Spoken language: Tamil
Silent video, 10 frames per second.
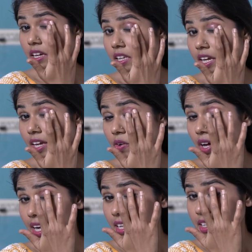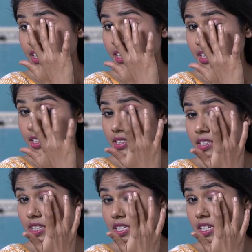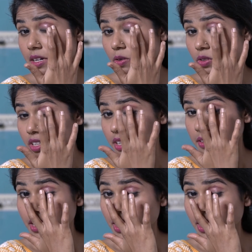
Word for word: இதே என்னோடய ஐலட் அண்ட் க்ரீஸில் கொடுத்துட்டேன்